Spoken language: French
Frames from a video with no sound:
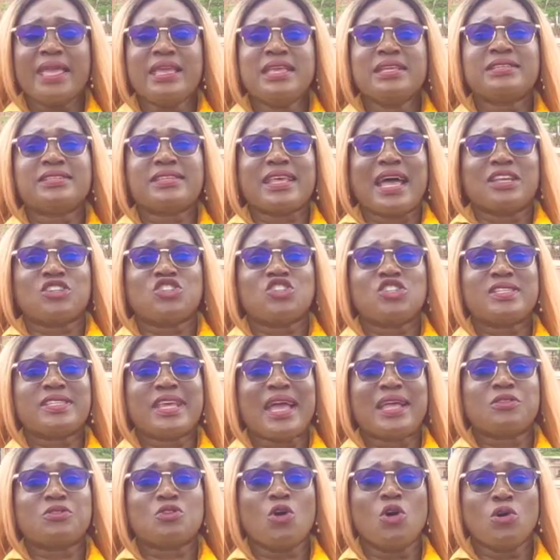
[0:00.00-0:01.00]
il
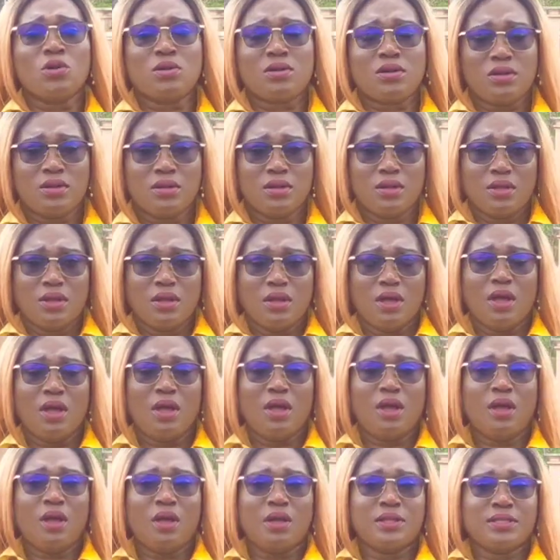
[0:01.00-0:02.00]
s'agissait donc
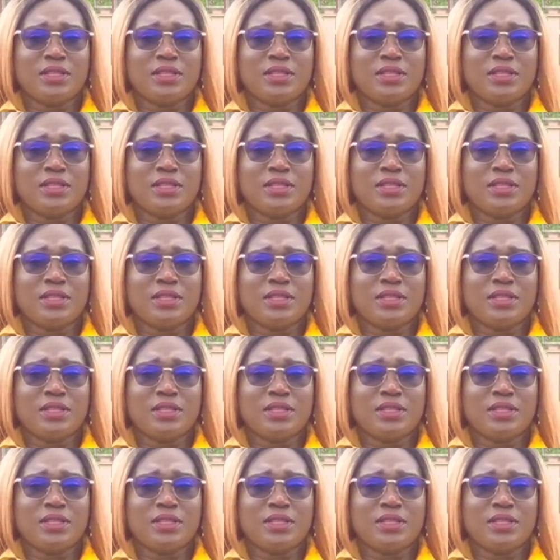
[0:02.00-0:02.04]
euh,